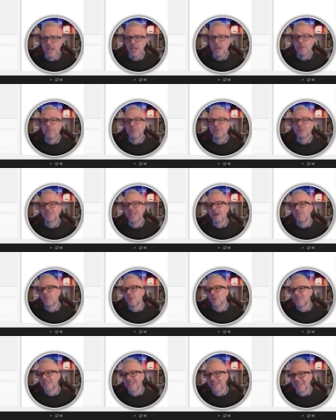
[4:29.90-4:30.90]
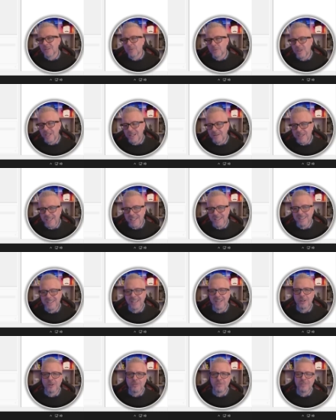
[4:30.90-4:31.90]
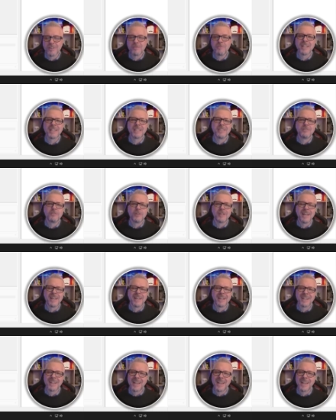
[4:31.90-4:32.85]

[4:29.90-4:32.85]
Possiamo tranquillamente confermare di voler